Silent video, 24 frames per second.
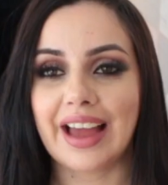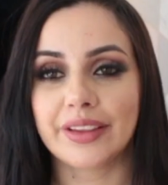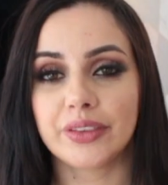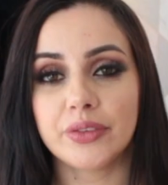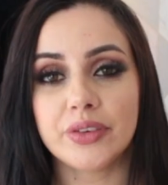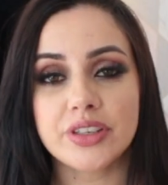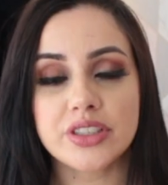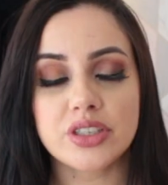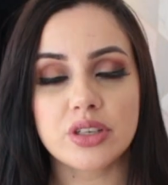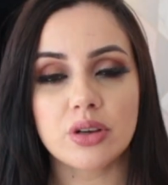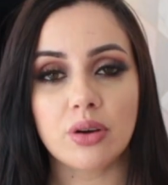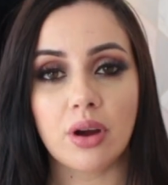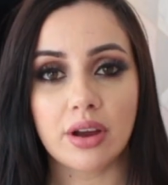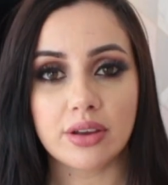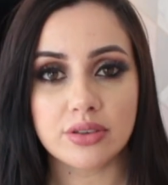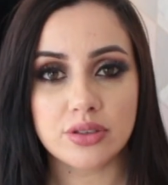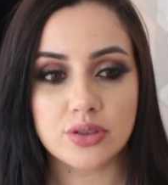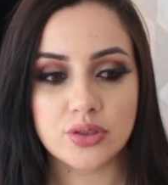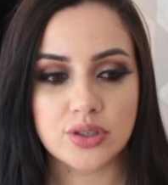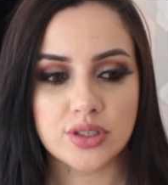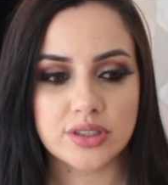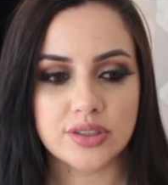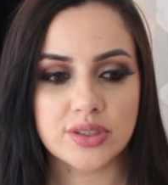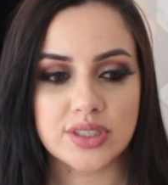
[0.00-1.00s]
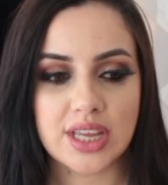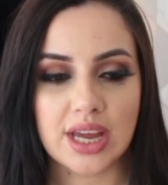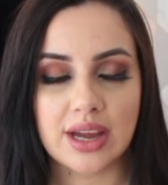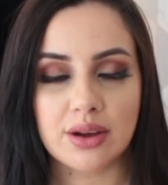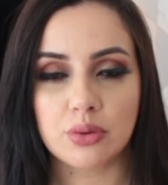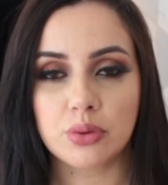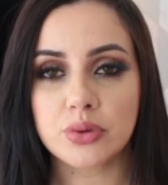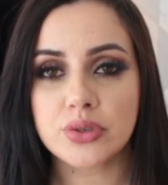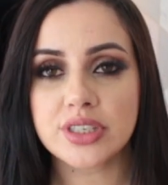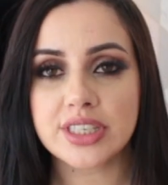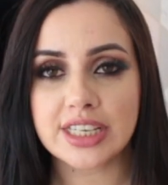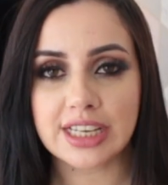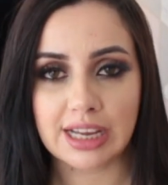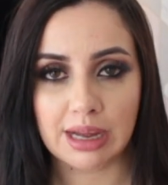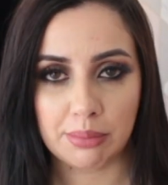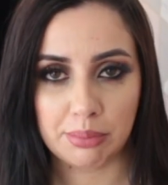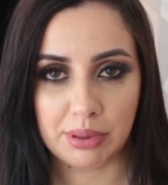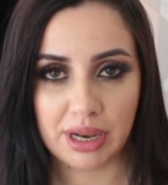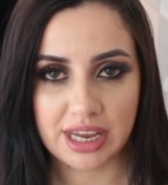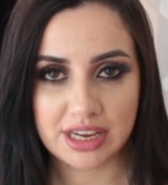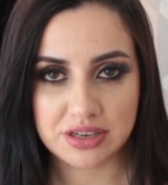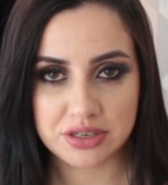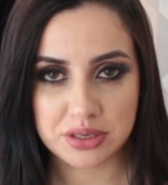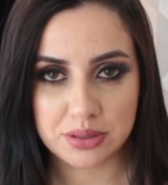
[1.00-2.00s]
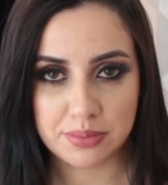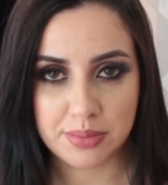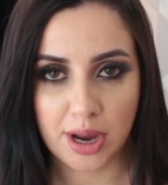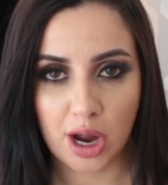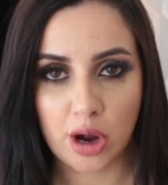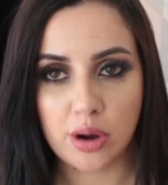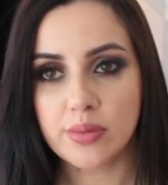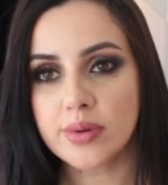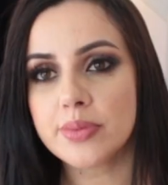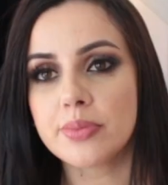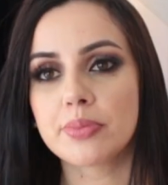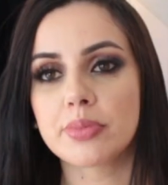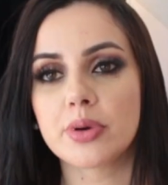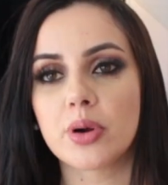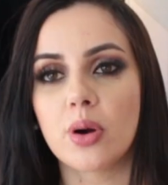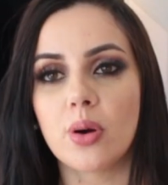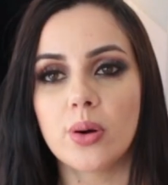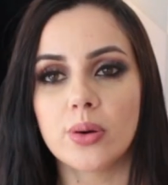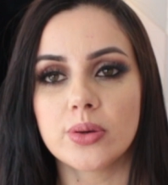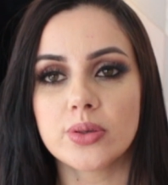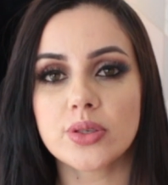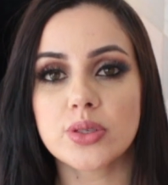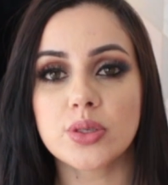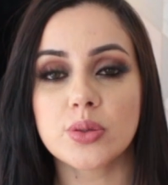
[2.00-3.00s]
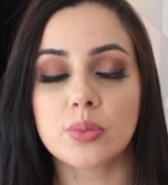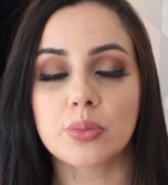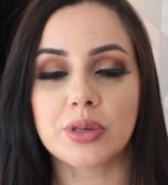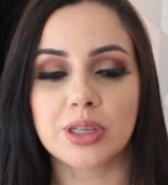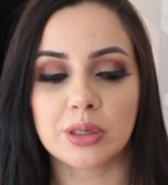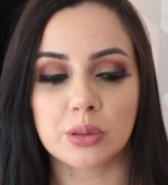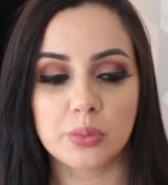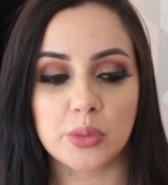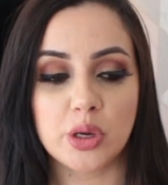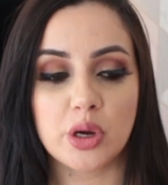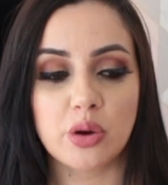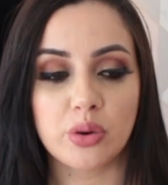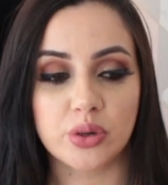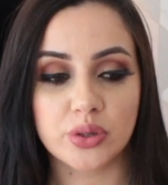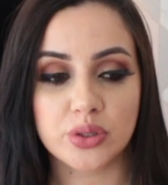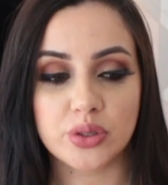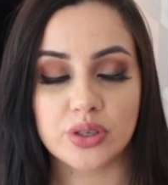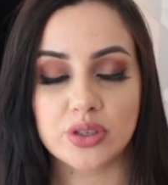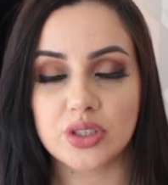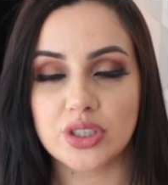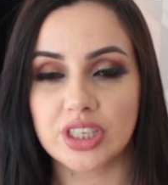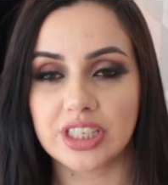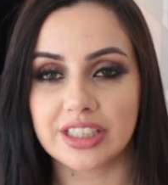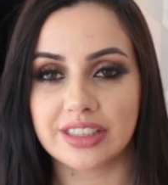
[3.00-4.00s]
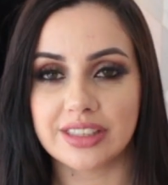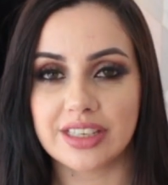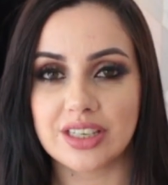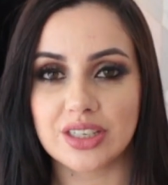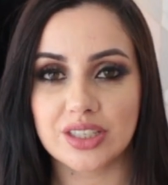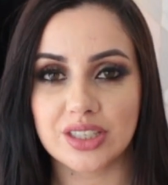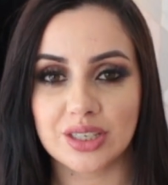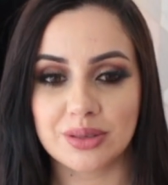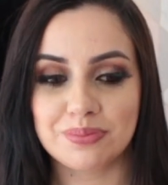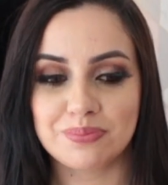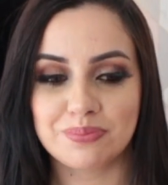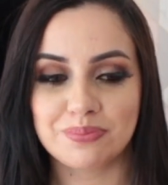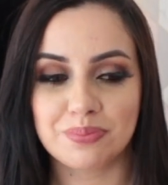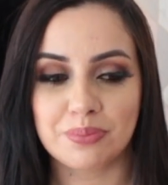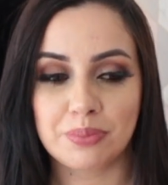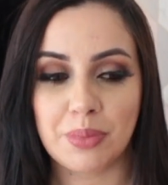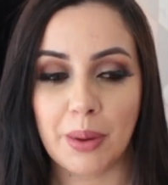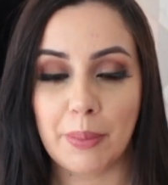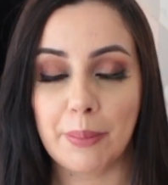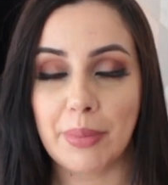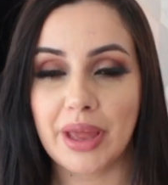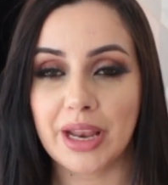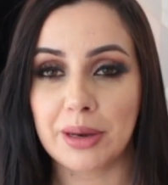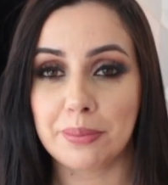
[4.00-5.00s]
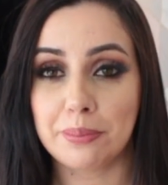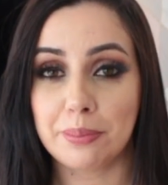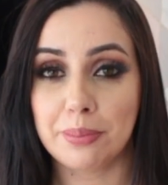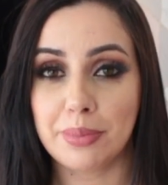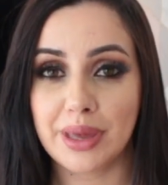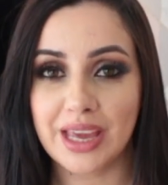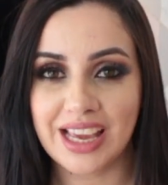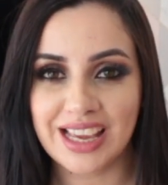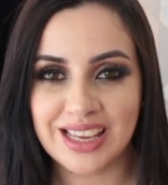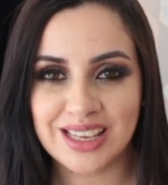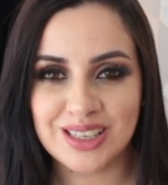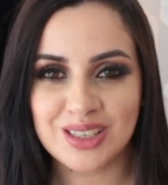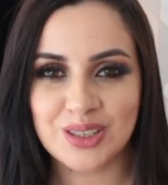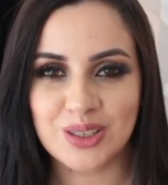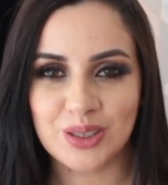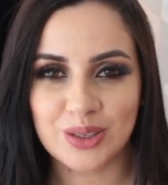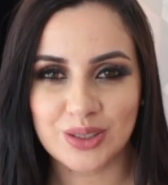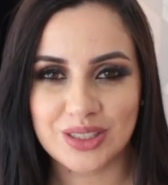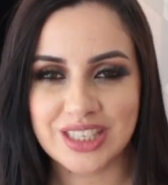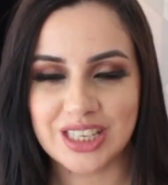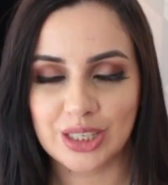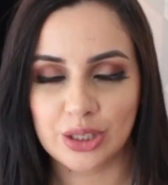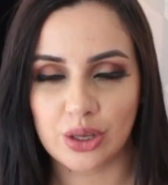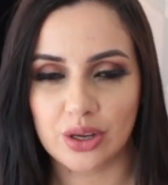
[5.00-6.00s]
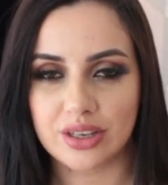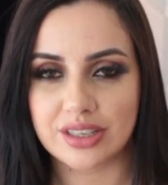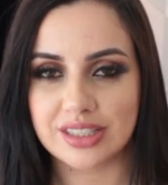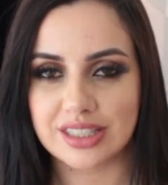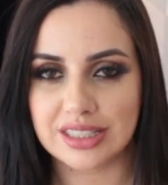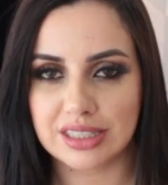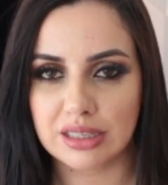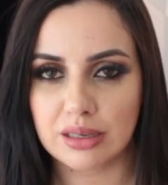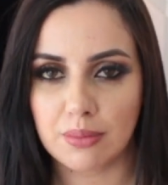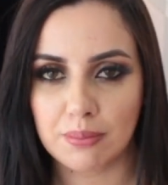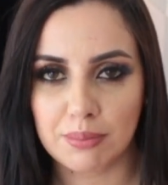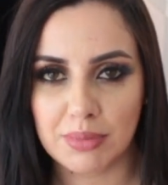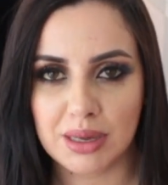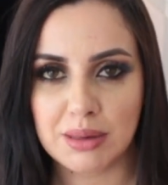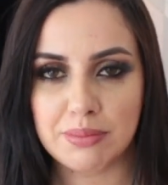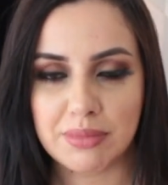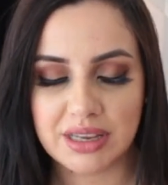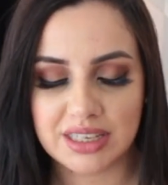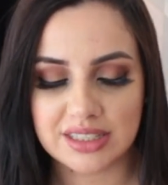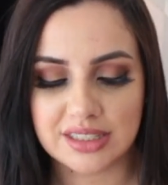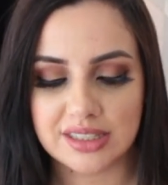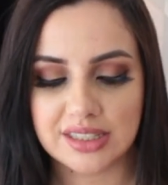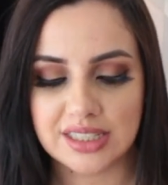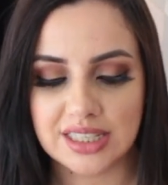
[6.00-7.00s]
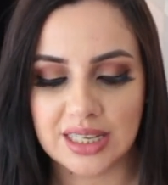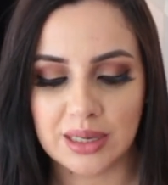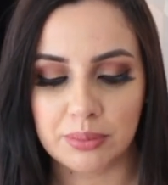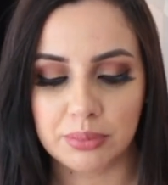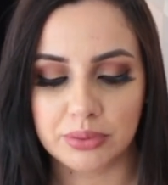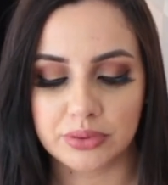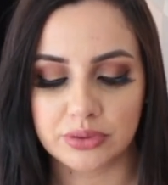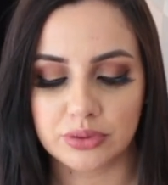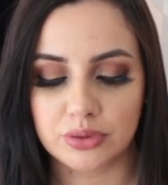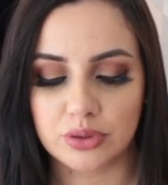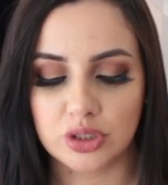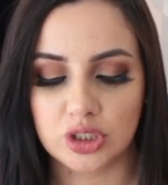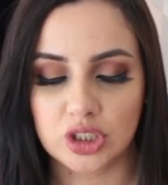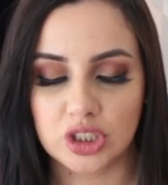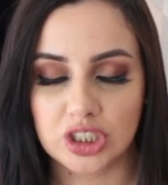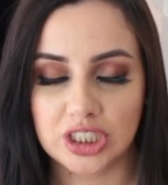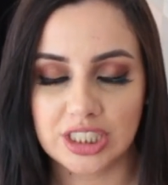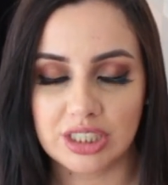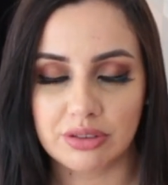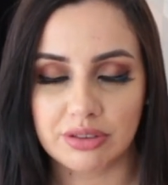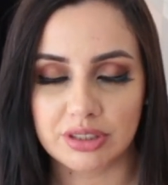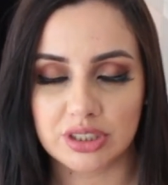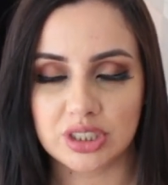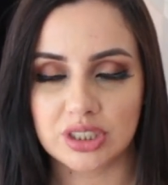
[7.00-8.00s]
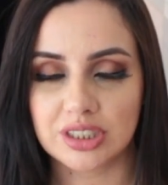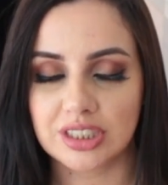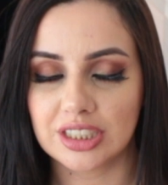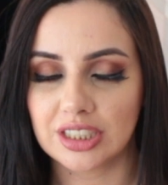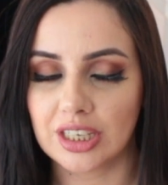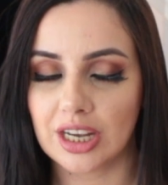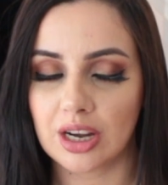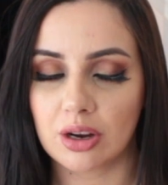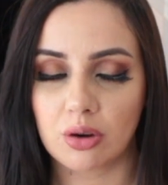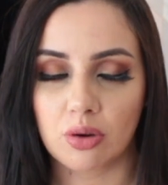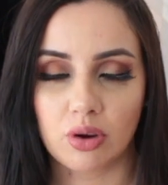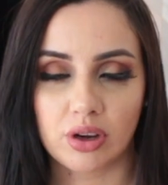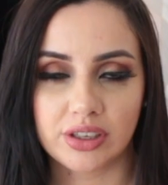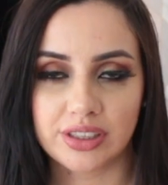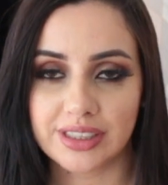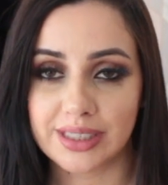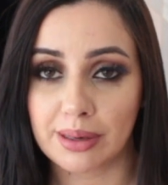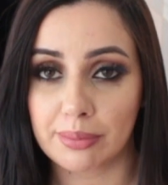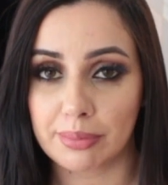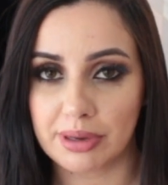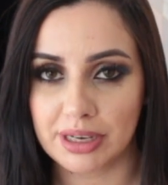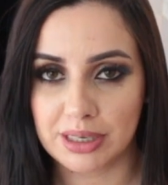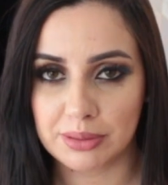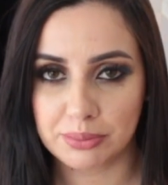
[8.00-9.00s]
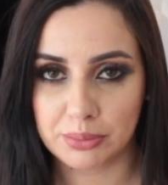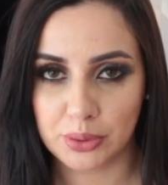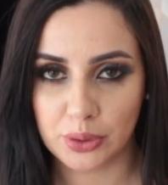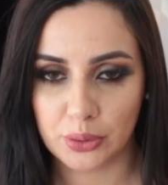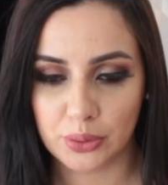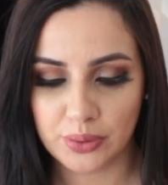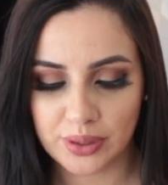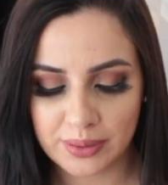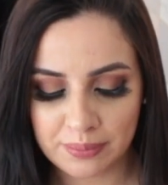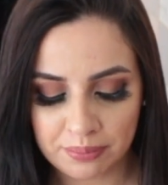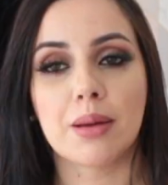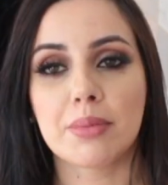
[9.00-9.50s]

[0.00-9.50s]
À noite eu gosto de usar o Cicaplast Balm pro rosto, porque no meu rosto acho que ele deixa uma pele bem sedosinha, bem macia pro outro dia. Eu acho que acorda com a pele boa.